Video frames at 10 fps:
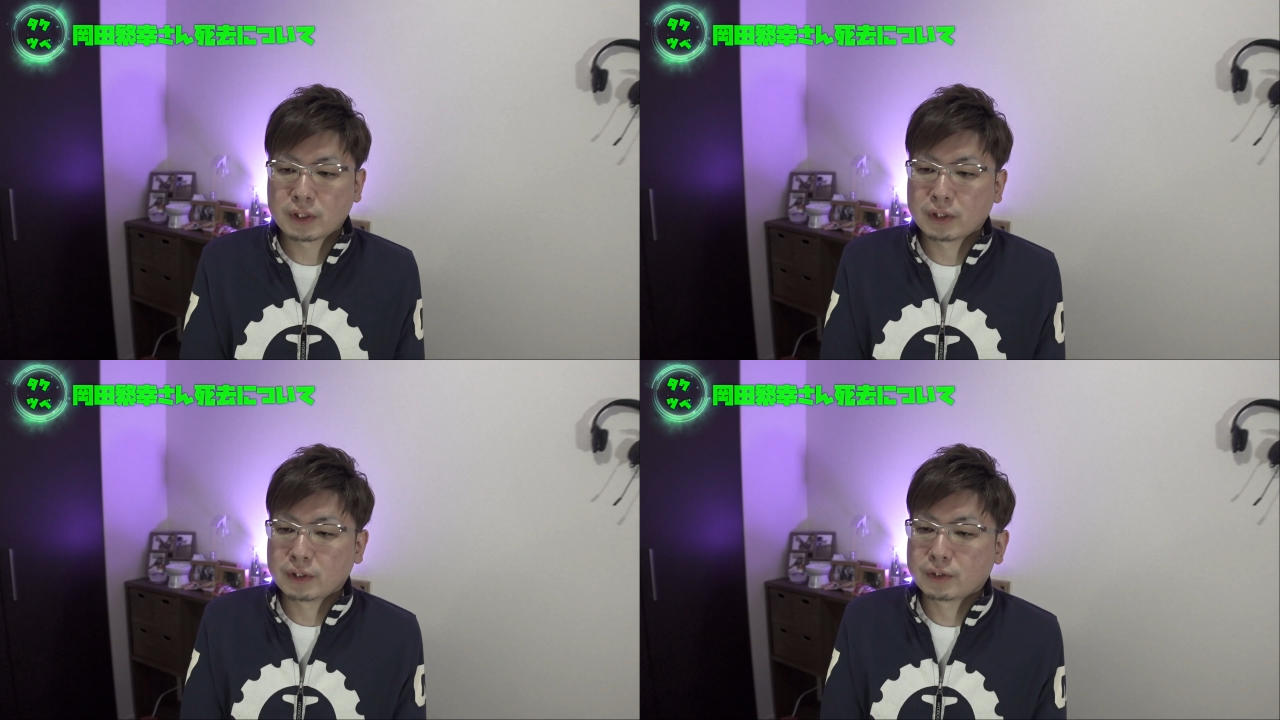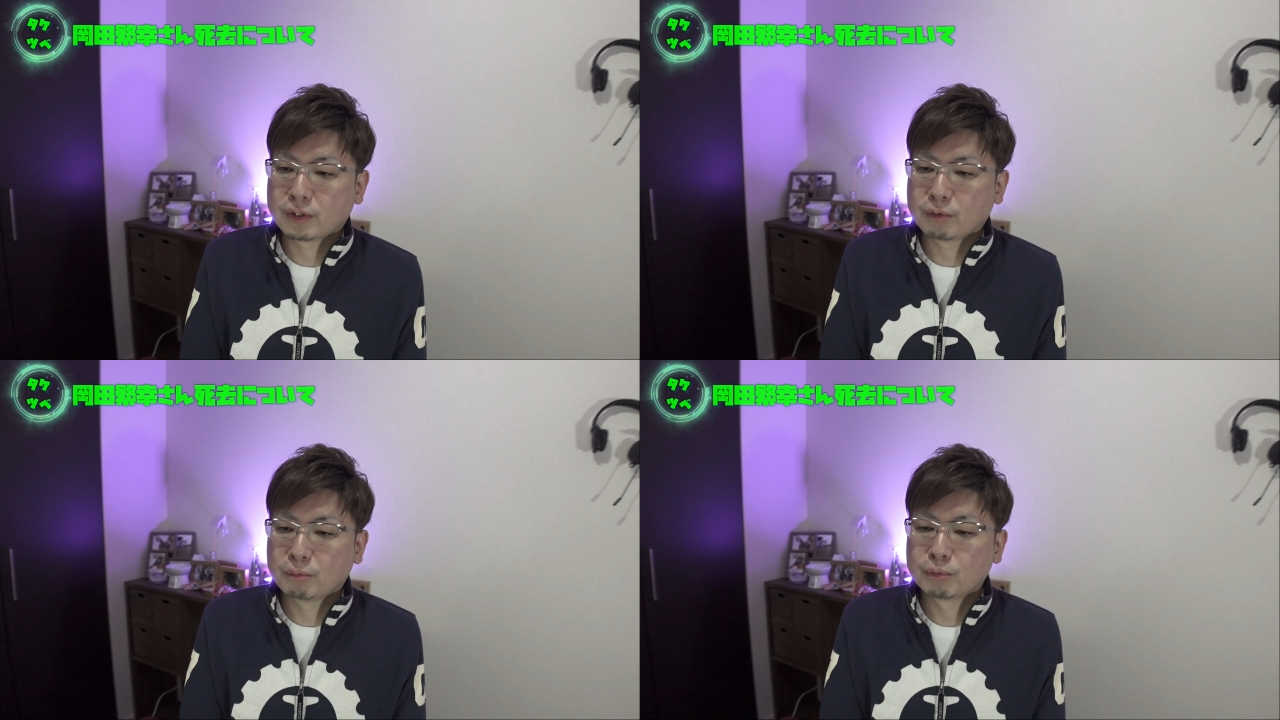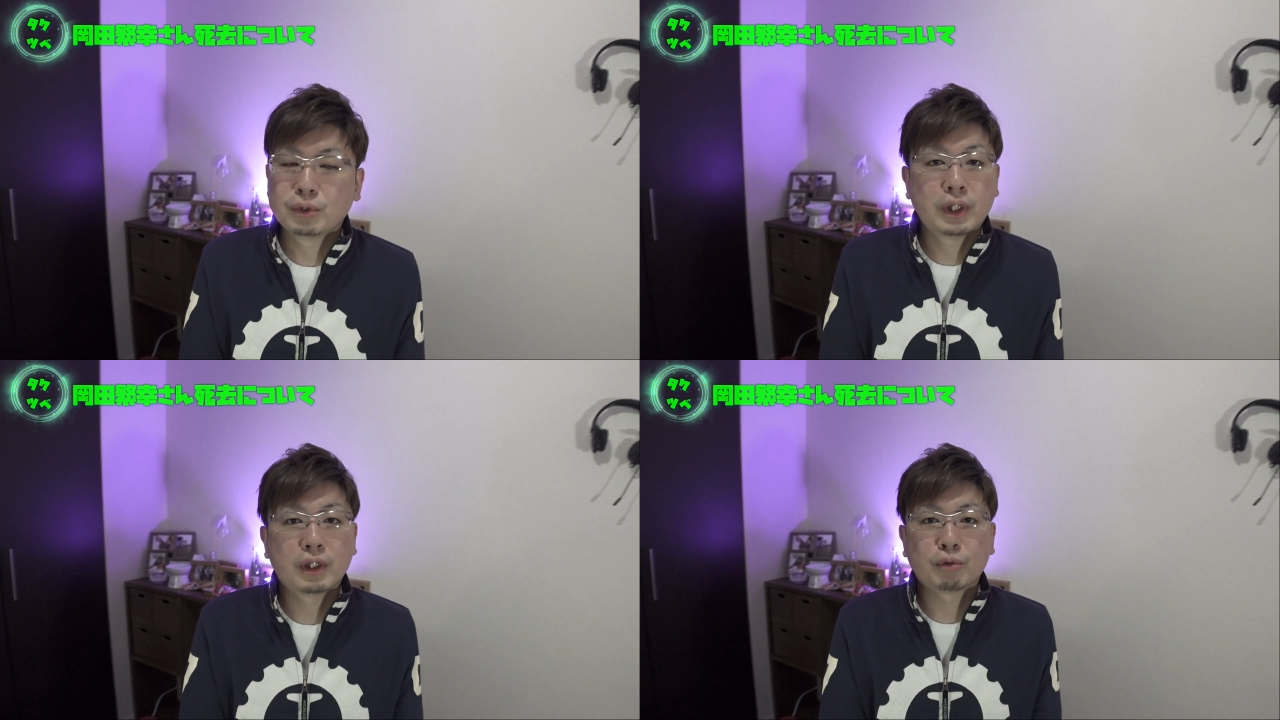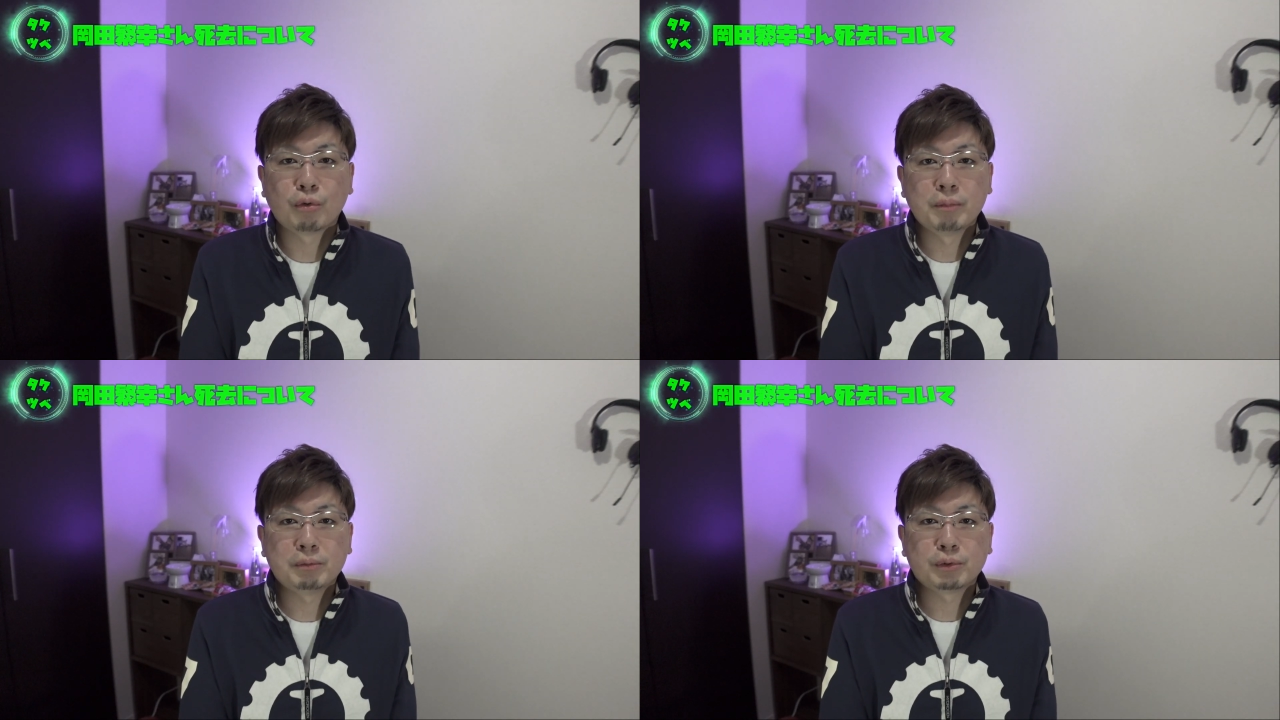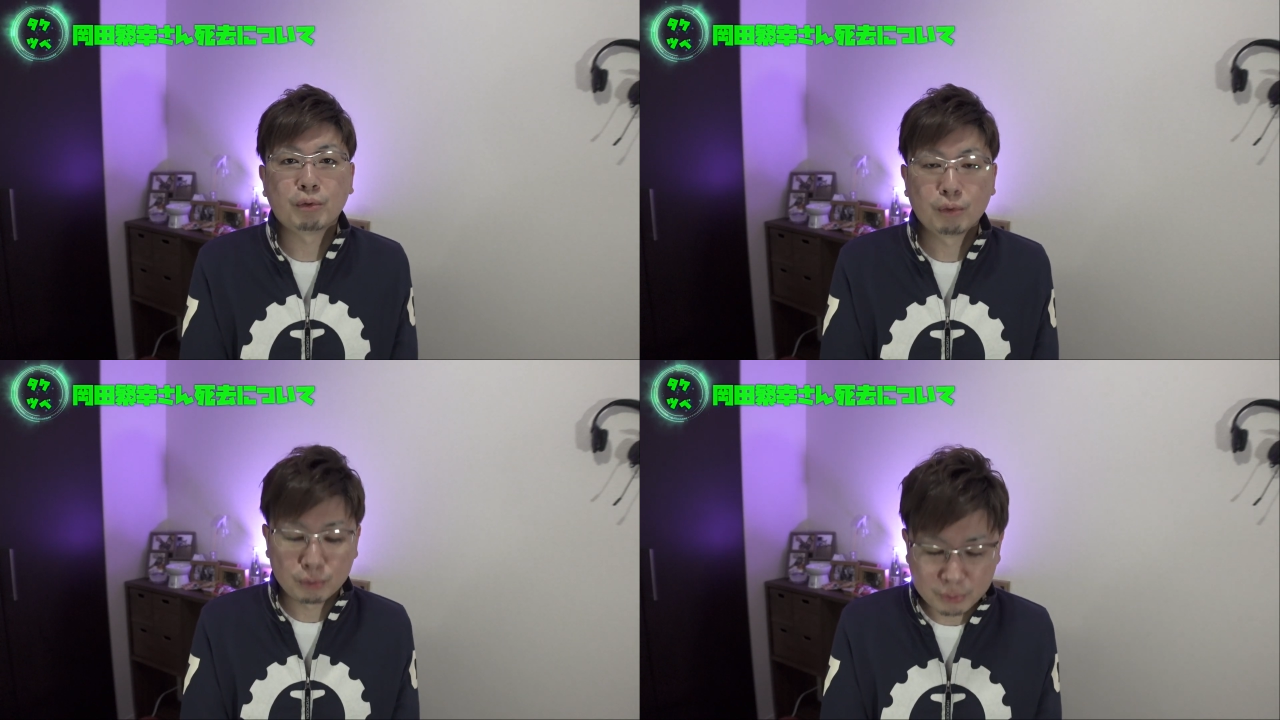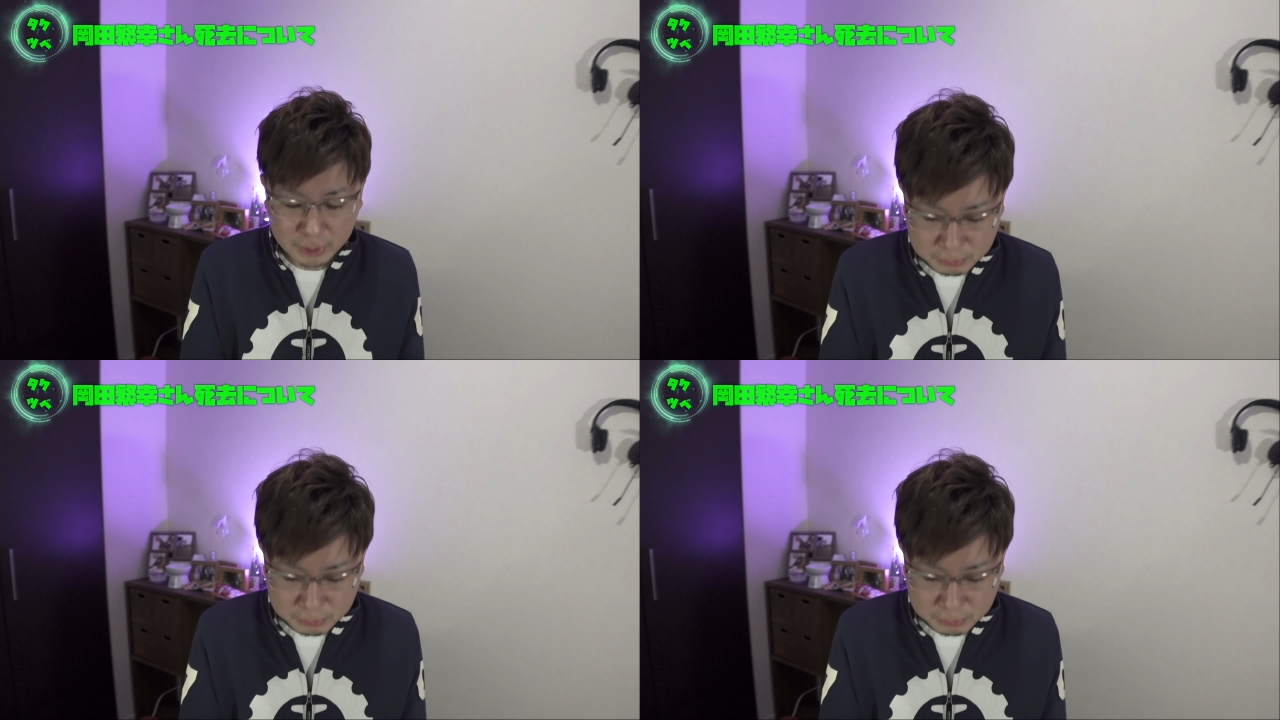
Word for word: たんですけど、本当にね、ご冥福をお祈りいた